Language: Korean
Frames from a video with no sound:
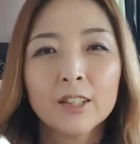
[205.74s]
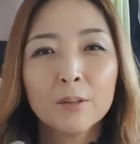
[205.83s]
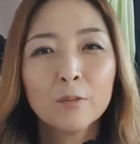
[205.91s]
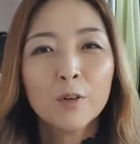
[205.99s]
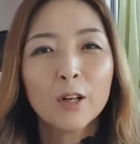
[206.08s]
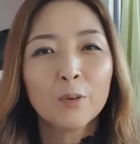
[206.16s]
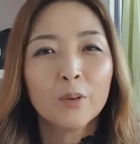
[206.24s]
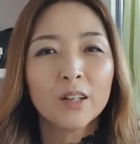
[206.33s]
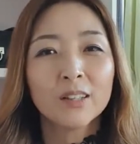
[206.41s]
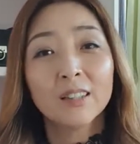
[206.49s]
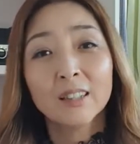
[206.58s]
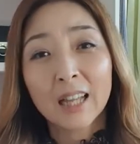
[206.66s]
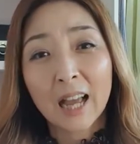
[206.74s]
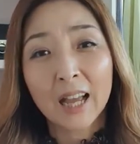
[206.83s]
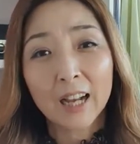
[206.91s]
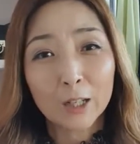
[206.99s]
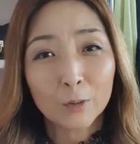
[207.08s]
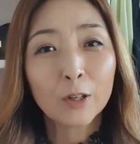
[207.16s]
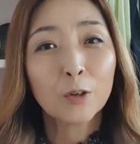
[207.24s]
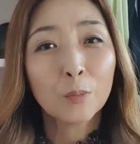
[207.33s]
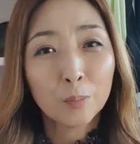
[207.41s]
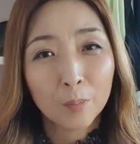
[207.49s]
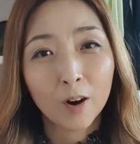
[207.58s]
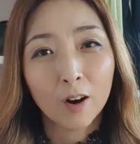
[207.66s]
잼을 활용하는 다양한
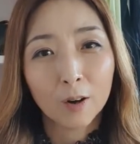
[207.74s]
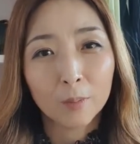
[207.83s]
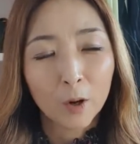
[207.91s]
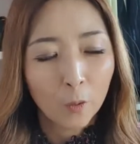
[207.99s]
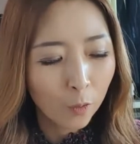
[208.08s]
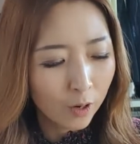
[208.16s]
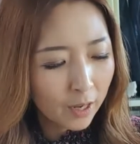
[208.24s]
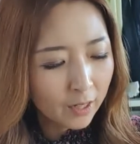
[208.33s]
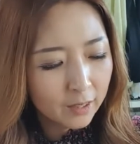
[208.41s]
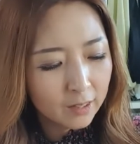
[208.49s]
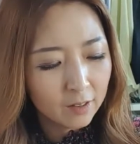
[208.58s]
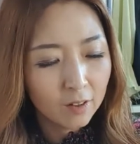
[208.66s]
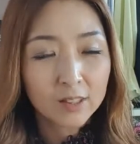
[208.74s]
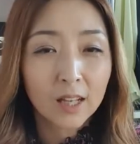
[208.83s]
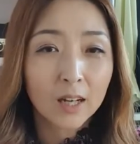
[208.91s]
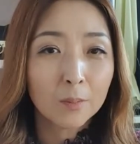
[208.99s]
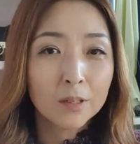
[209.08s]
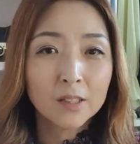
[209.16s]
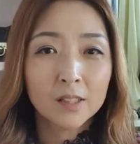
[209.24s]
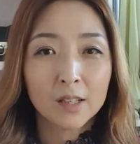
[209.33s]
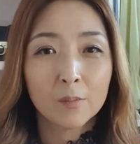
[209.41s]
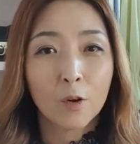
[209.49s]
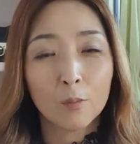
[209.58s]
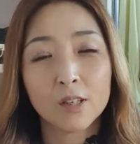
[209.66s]
활용법 온라인에서
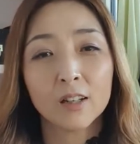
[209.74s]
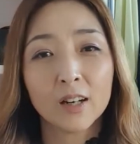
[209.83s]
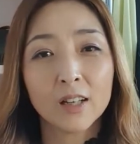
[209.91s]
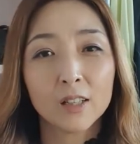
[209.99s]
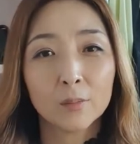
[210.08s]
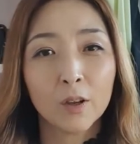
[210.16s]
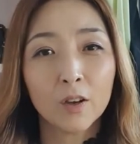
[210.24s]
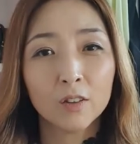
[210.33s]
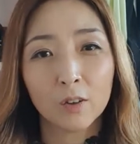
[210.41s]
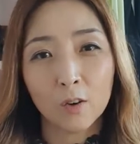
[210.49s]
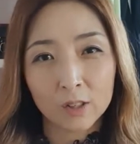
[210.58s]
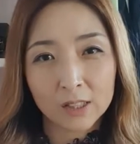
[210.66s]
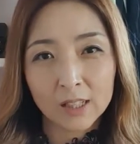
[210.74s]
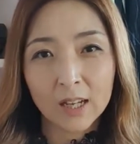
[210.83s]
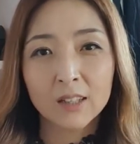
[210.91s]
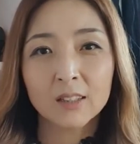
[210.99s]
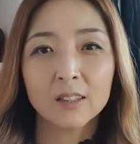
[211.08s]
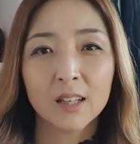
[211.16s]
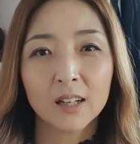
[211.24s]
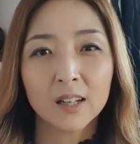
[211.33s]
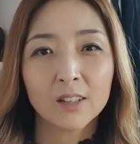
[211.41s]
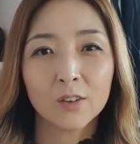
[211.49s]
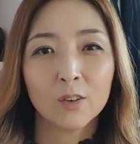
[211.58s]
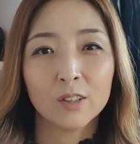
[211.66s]
사라베스잼 검색을 하시면 거기 사이트
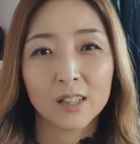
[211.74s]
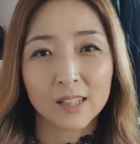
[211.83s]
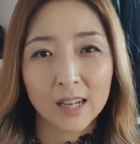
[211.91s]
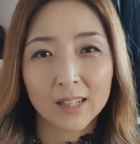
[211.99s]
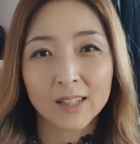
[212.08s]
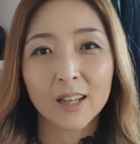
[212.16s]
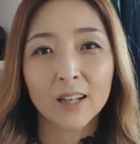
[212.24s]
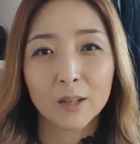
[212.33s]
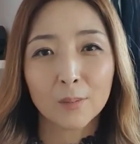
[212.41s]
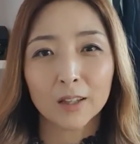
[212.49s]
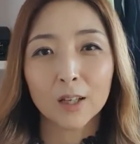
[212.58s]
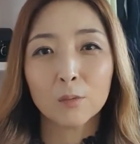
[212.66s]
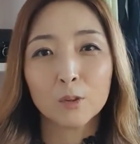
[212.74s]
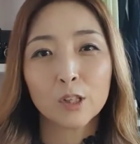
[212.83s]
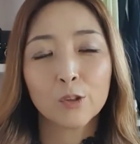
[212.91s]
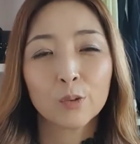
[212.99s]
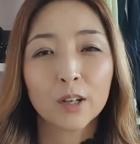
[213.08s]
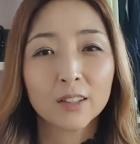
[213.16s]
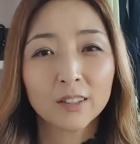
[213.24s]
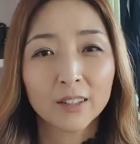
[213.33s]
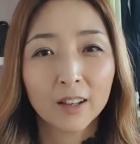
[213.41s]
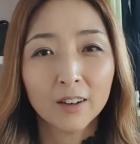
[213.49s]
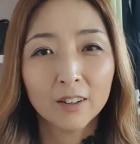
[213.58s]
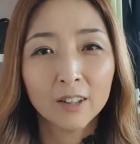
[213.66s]
상에서 이제 자세하게 만나보실 수가
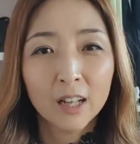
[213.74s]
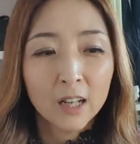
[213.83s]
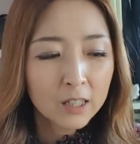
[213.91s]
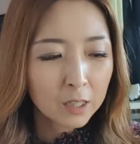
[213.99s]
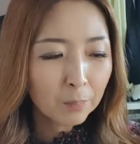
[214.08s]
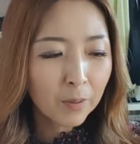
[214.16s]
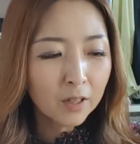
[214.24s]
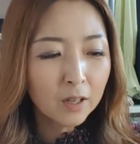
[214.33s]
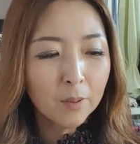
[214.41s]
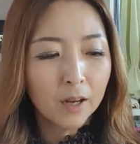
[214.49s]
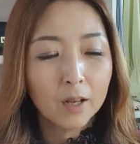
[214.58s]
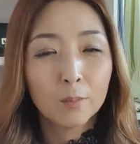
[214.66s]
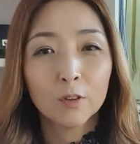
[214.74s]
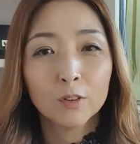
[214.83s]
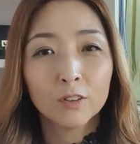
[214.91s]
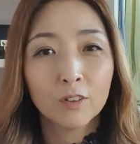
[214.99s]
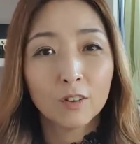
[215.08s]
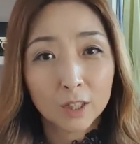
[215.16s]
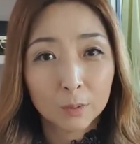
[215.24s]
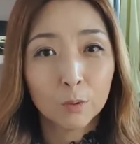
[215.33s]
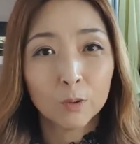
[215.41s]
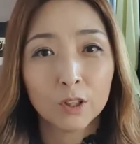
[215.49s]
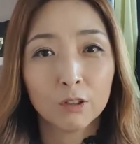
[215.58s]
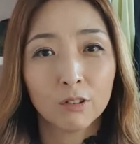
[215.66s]
있는데요. 식빵에 발라 먹는 건
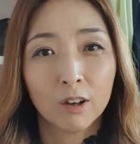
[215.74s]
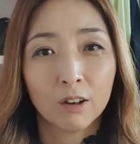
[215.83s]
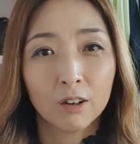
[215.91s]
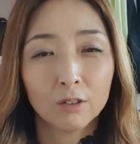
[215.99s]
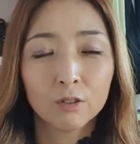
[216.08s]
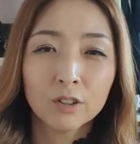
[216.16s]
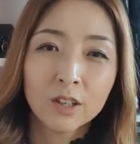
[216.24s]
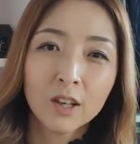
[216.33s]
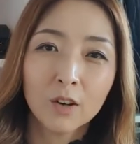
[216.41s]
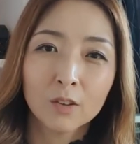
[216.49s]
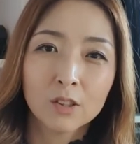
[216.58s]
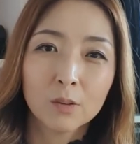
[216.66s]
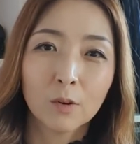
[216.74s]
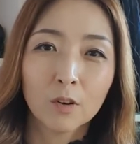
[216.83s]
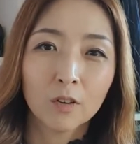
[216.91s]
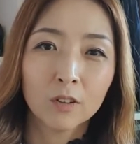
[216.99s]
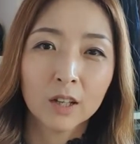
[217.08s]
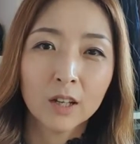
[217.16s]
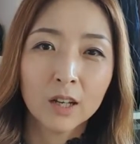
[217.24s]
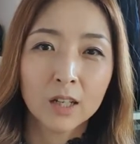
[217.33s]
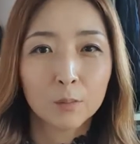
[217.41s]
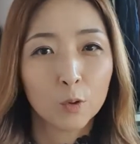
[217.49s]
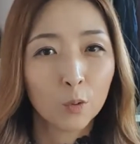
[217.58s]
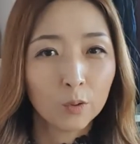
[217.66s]
기본이고요. 쿠키에 얹어 먹거나
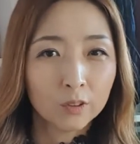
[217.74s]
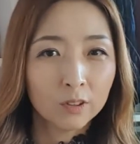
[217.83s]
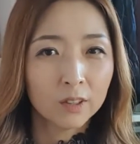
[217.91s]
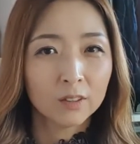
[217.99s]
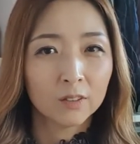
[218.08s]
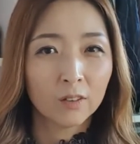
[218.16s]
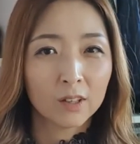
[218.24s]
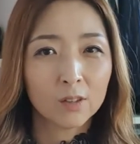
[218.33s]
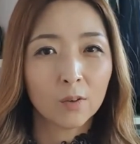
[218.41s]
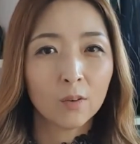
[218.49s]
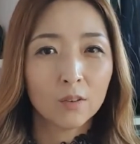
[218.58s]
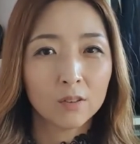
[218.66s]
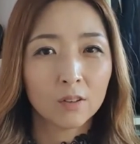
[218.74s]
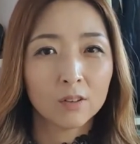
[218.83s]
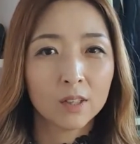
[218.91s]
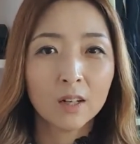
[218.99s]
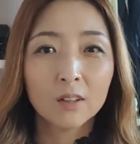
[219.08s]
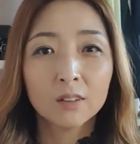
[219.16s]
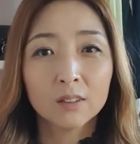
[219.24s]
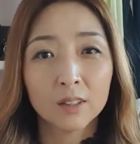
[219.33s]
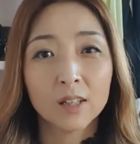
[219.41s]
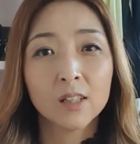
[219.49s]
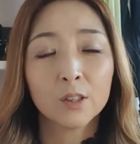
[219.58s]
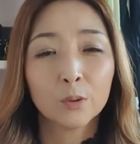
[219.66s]
아니면 요거트 같은 거랑 섞어서 샐러드
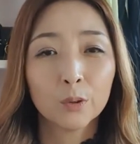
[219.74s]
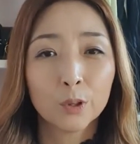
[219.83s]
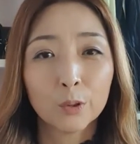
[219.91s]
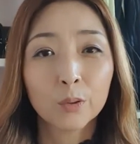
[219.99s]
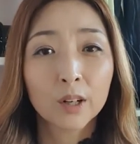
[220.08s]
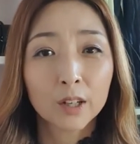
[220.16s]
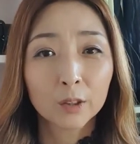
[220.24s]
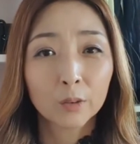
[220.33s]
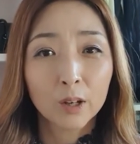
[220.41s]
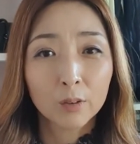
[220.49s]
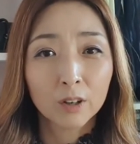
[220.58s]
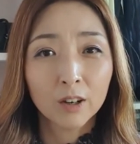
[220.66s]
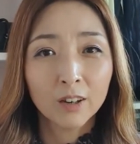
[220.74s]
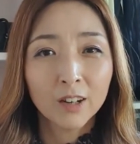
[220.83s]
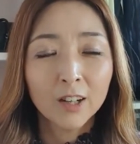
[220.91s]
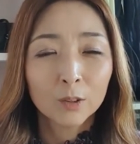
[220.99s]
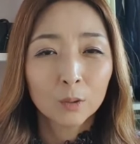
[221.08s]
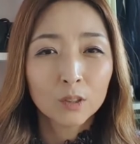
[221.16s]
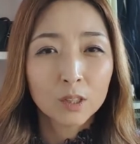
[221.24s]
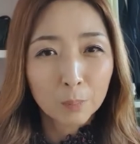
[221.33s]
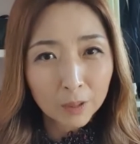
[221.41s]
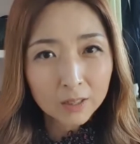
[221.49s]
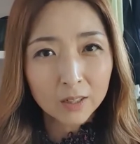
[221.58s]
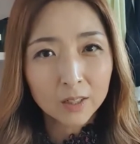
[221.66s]
드레싱으로 이용을 하기도 하고요. 또는
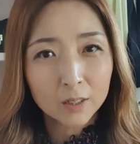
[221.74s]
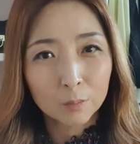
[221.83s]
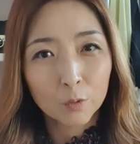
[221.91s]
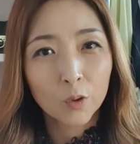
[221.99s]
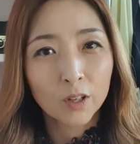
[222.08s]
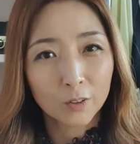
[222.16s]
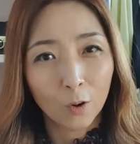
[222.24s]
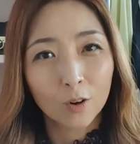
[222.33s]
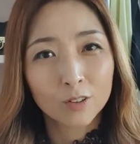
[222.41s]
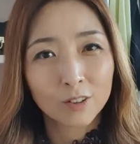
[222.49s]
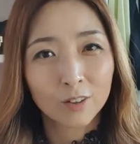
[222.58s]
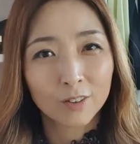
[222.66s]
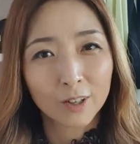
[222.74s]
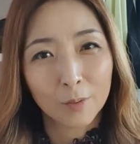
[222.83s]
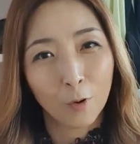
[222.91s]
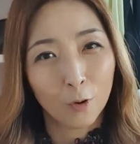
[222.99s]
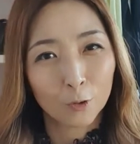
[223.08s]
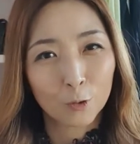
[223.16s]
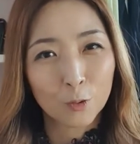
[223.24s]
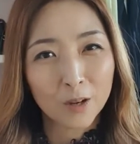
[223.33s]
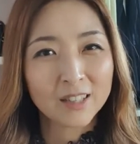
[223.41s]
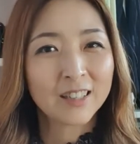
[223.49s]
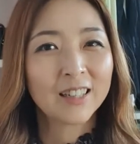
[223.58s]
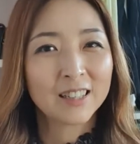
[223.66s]
스파클링 음료에 넣어서 그렇게 먹어도
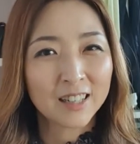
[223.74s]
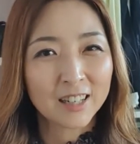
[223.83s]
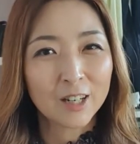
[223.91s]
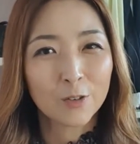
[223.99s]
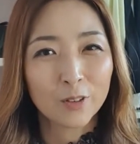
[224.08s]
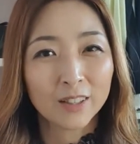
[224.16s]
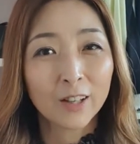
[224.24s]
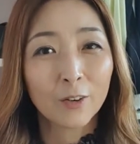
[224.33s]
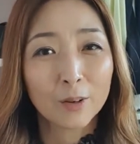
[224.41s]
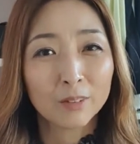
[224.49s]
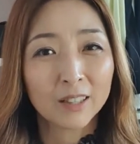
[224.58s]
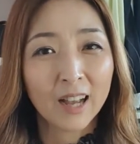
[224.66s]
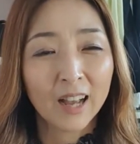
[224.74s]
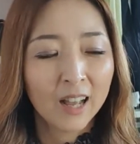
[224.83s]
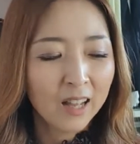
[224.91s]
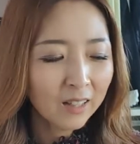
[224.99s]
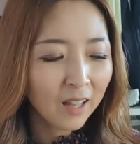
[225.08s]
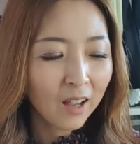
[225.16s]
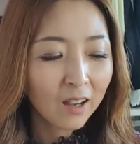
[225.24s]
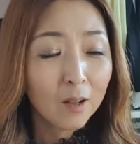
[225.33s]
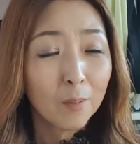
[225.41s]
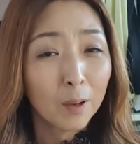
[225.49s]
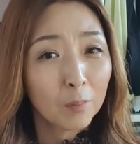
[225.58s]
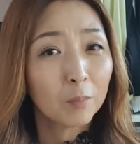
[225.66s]
맛있게 즐길 수 있다고 합니다.
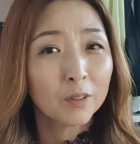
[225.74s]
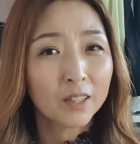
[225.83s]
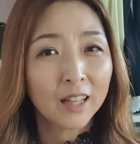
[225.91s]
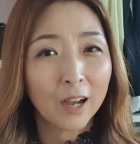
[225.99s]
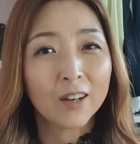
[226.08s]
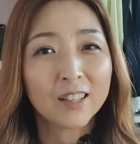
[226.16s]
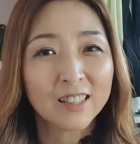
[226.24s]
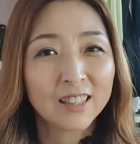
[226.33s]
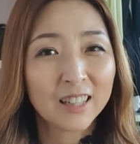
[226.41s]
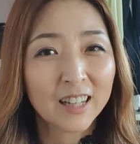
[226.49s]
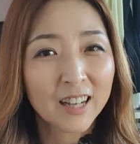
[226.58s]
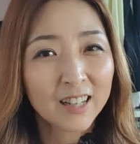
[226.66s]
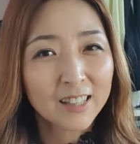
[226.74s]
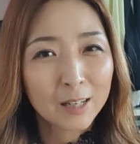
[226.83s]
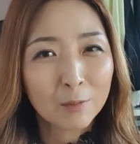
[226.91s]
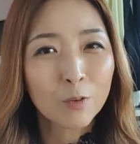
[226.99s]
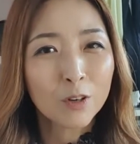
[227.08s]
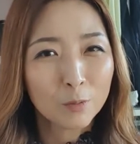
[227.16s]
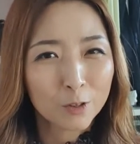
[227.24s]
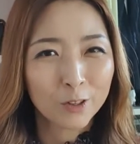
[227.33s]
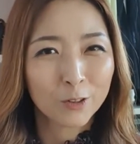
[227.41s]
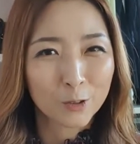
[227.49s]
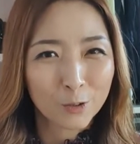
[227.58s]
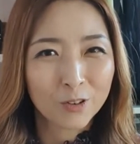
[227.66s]
다양한 방법들이 나와 있으니까 참고해
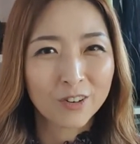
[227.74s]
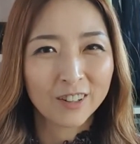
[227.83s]
보셔도 좋을 것